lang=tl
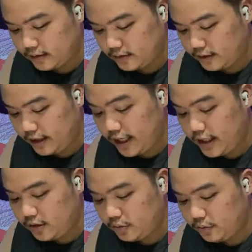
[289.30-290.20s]
or
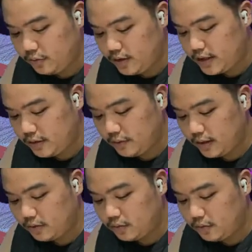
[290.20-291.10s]
A2 is equal
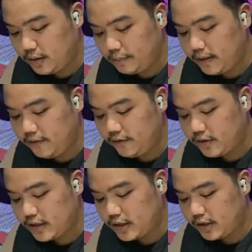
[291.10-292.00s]
to the
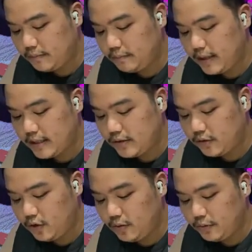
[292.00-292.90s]
previous term plus yung
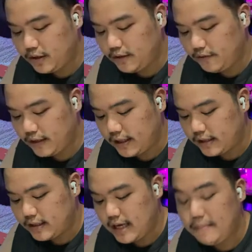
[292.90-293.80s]
common difference.
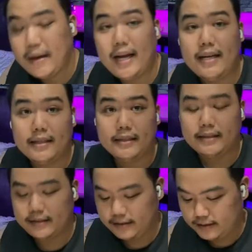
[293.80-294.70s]
Tama?
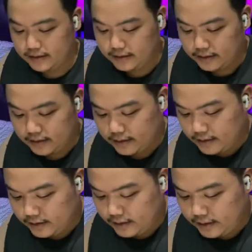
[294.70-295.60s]

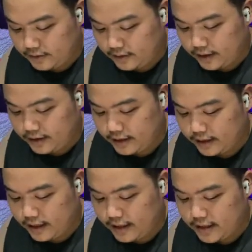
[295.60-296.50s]
And you can get
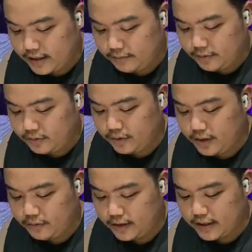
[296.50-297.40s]
A sub 2
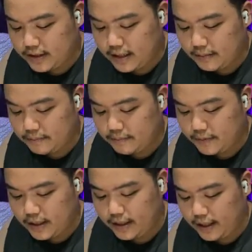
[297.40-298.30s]
equals siya sa,
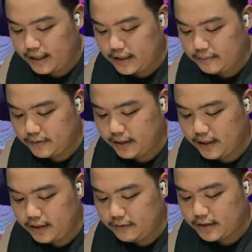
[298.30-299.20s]
uh, A sub 3
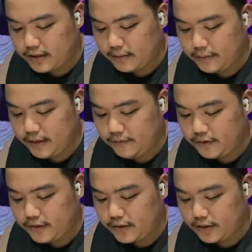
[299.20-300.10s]
equals siya sa
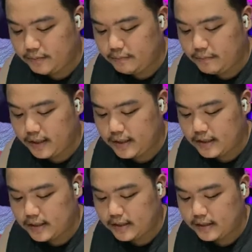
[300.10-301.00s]
previous term
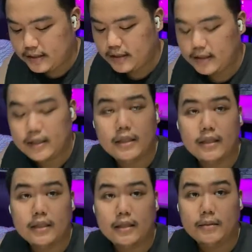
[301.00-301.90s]
plus,
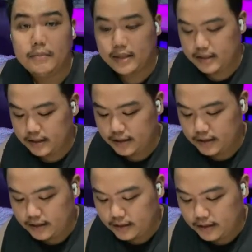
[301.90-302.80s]
plus D.
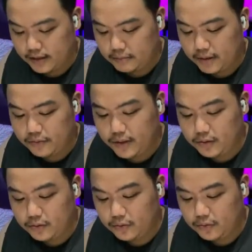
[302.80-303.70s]
But we know